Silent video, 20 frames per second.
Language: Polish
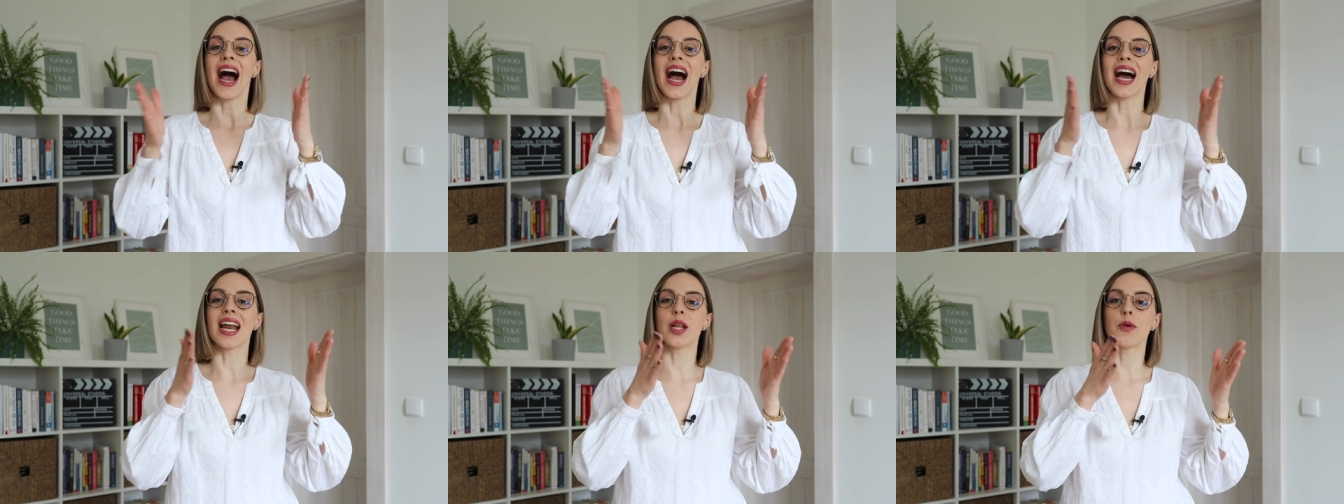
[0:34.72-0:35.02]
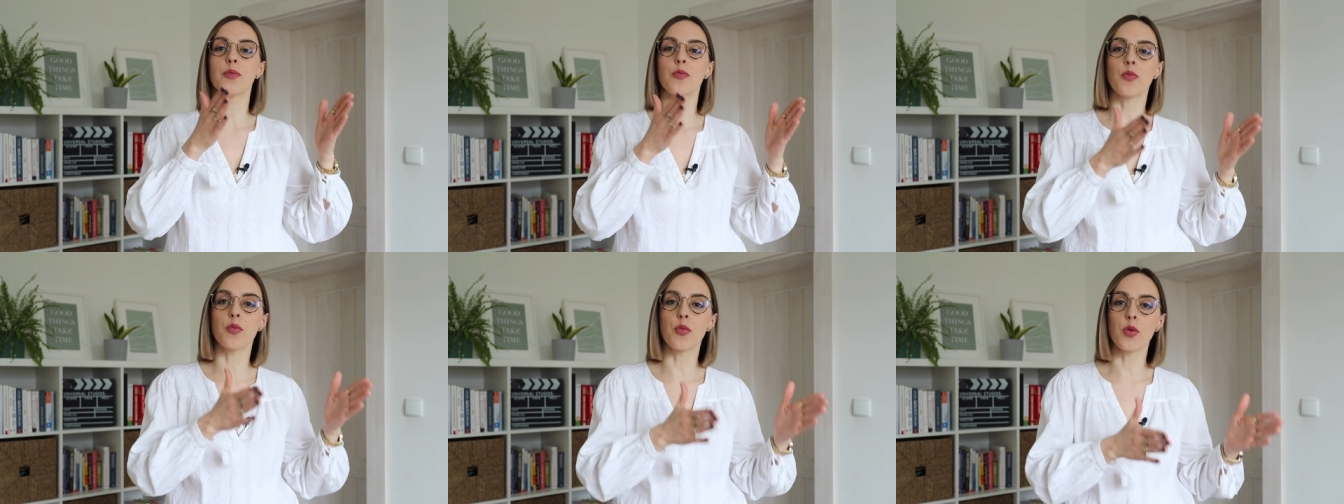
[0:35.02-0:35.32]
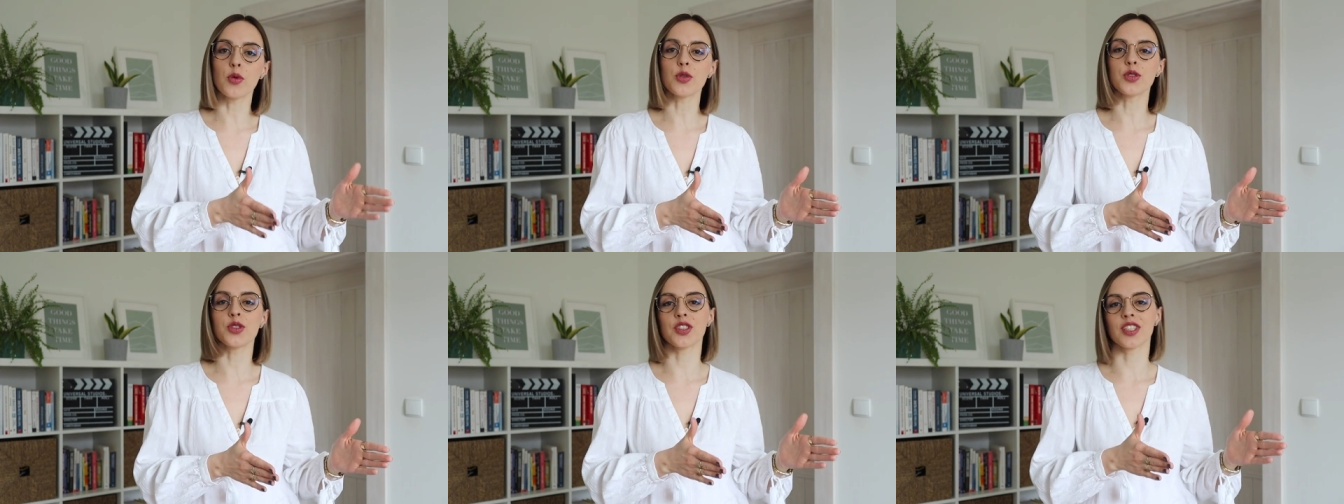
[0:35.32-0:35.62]
ale
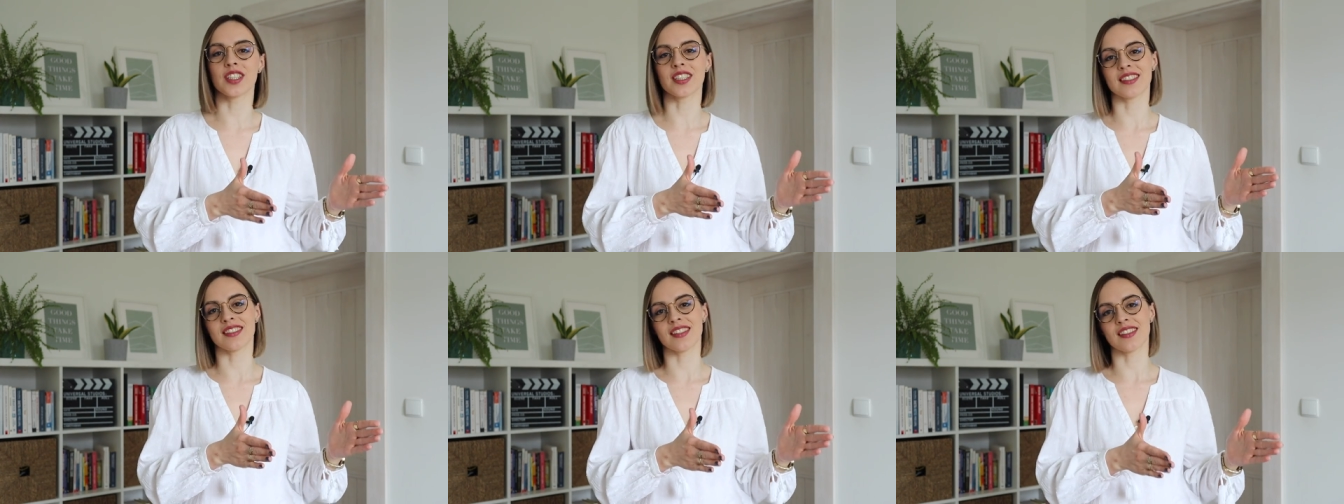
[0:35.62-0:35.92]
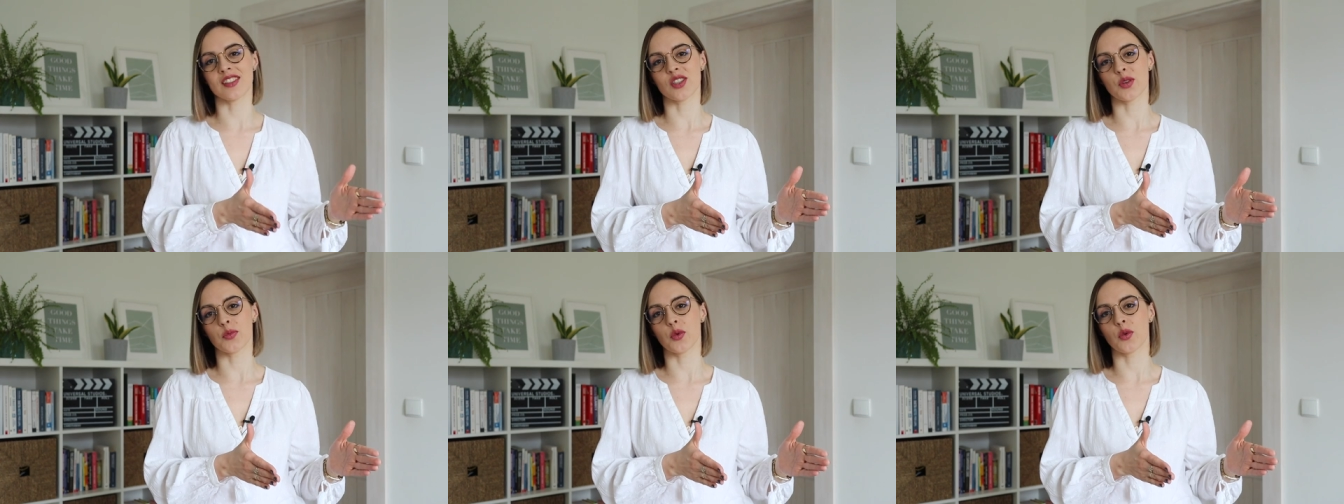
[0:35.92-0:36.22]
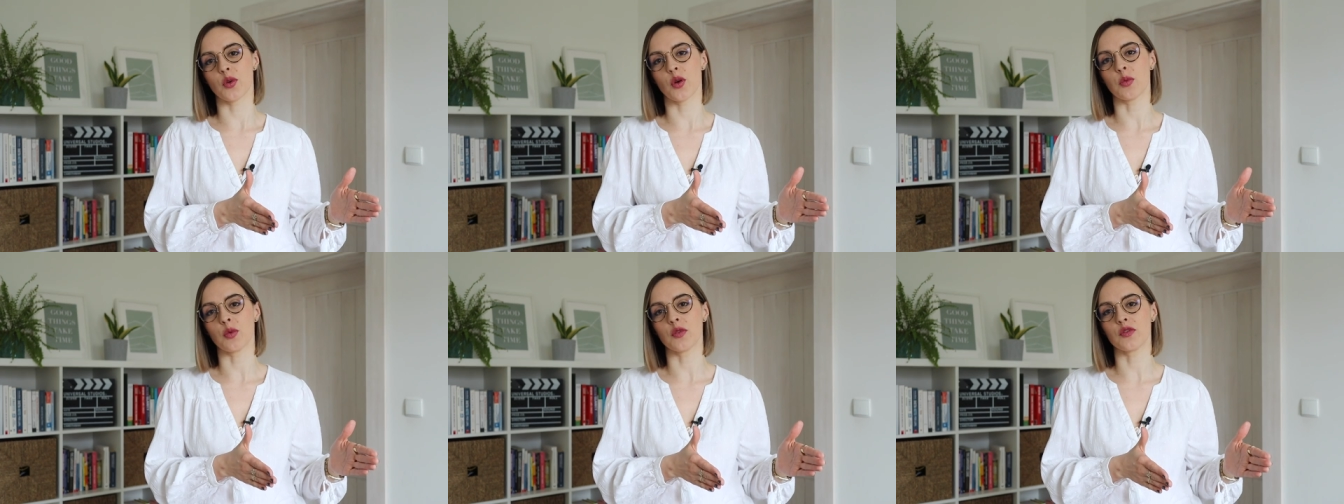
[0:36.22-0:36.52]
później chcę z
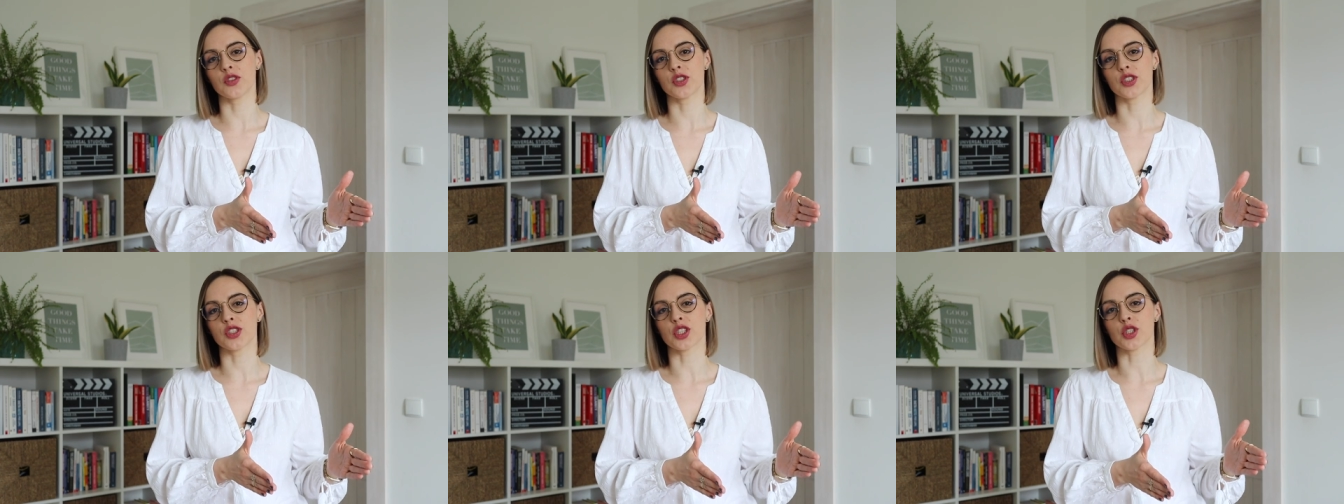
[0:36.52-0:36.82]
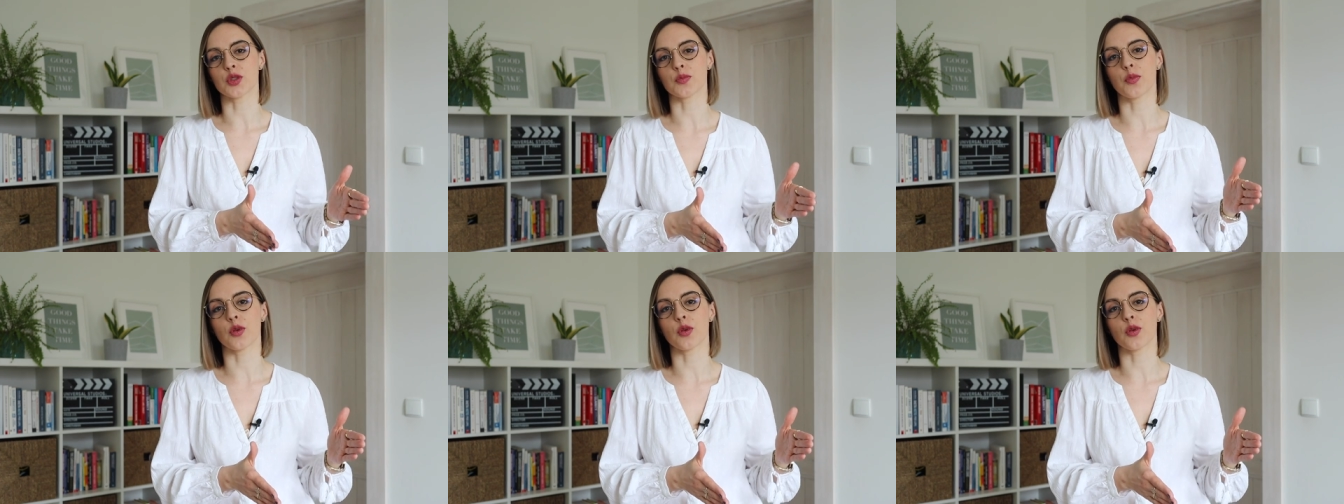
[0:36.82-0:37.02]
Tobą omówić też